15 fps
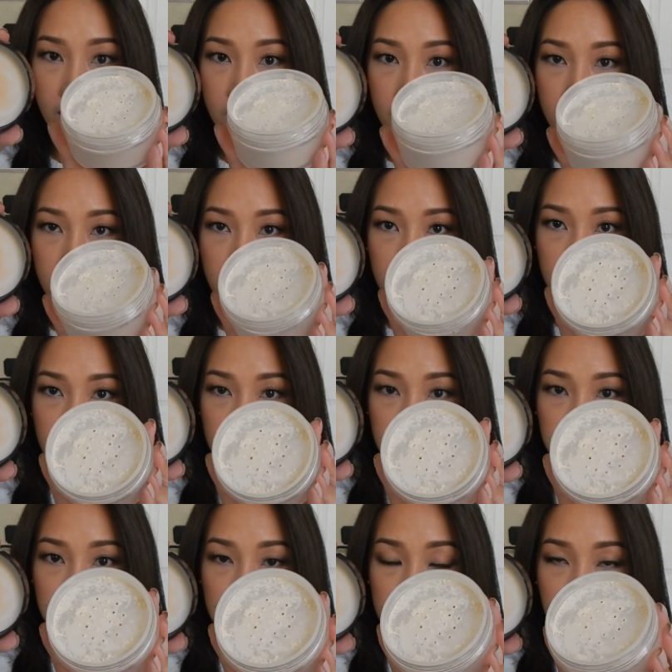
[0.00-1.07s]
ของ
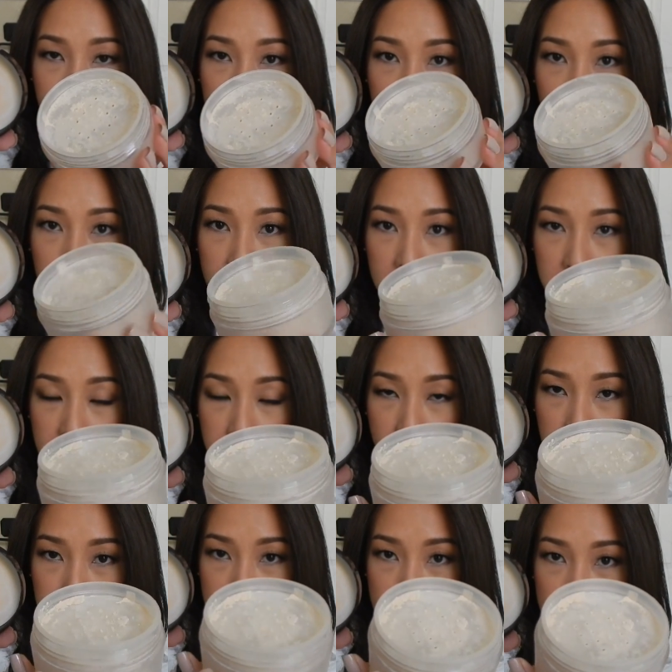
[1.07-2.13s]
ผลิตภัณฑ์ก็มาเป็น
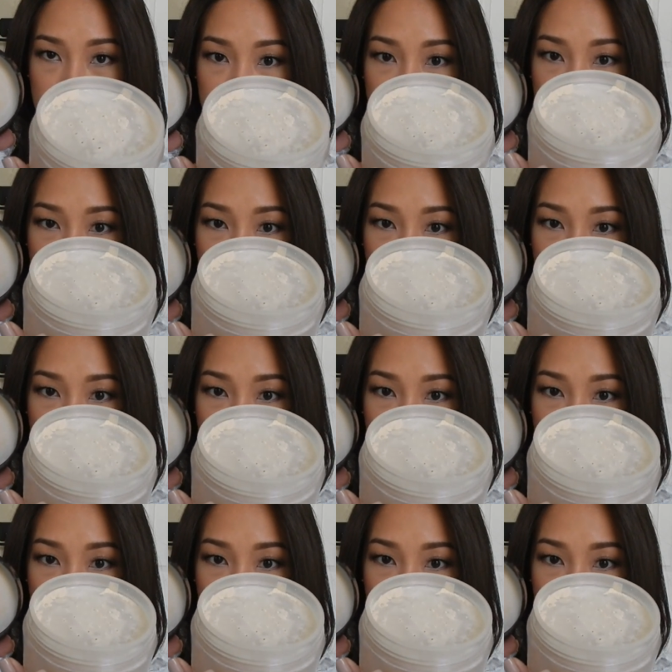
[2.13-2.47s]
แบบนี้